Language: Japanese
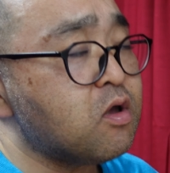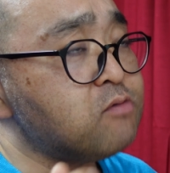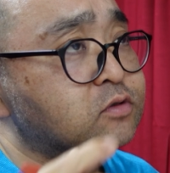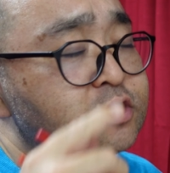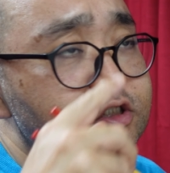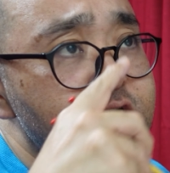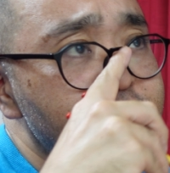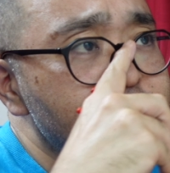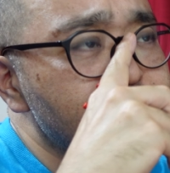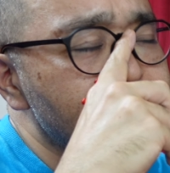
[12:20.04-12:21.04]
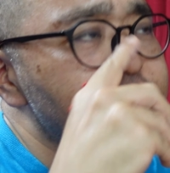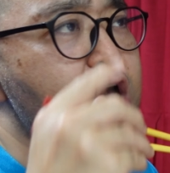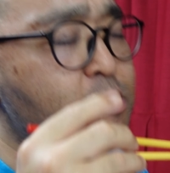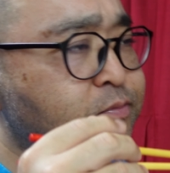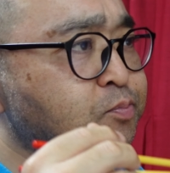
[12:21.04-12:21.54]
にせんにじゅういち
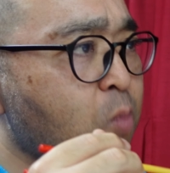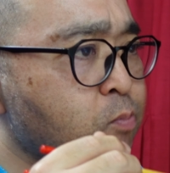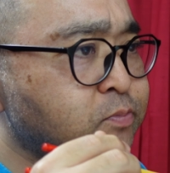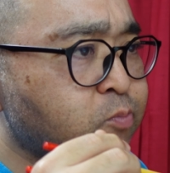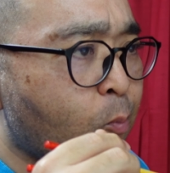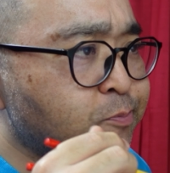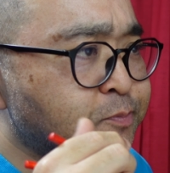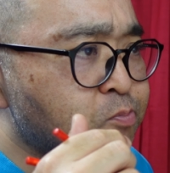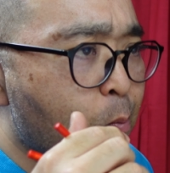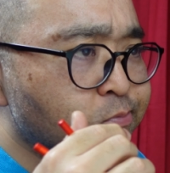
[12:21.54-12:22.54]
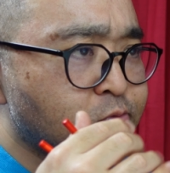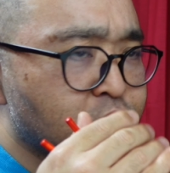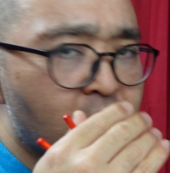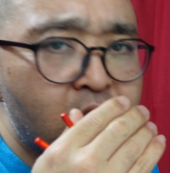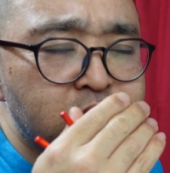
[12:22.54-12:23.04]
ねん
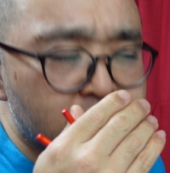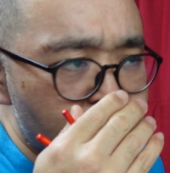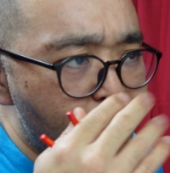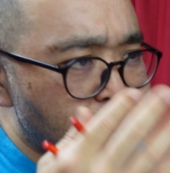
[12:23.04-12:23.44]
さんがつに